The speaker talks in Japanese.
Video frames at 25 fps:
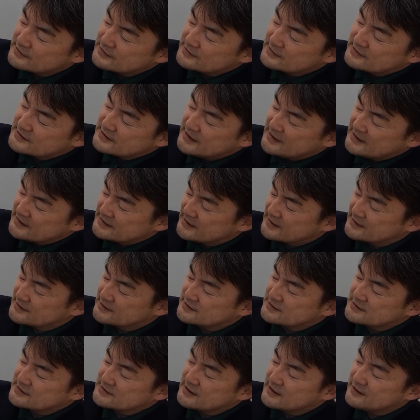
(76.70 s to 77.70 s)
制
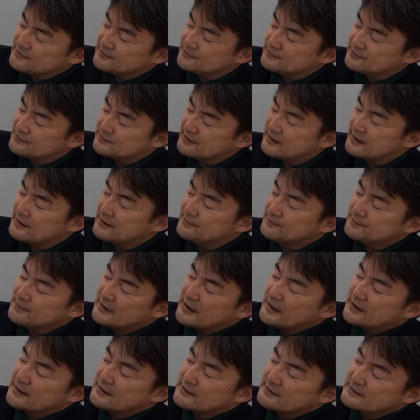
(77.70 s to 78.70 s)
作スタッフは、
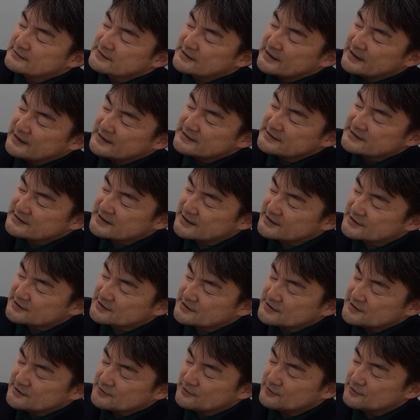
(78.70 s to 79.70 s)
まあ、原
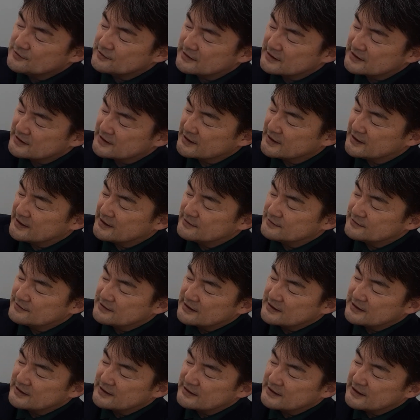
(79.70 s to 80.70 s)
作師という方がいる
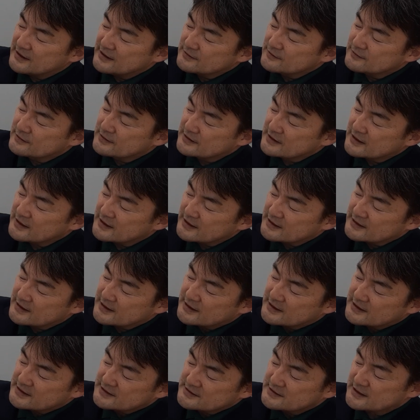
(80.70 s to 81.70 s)
だけであとは高
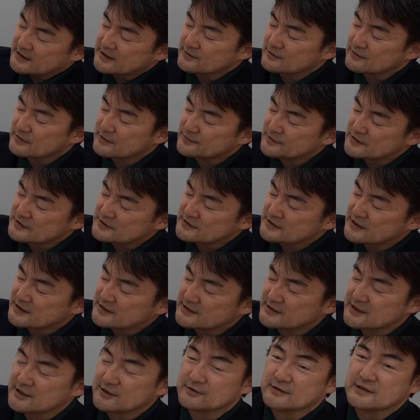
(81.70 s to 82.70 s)
隆さんとか水
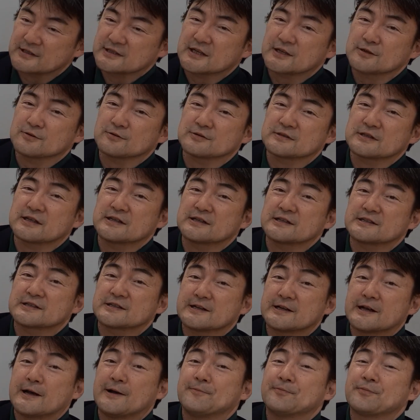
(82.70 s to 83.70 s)
谷さんとか佐藤さんで
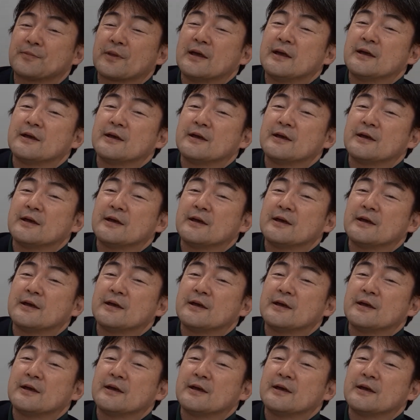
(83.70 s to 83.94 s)
すから、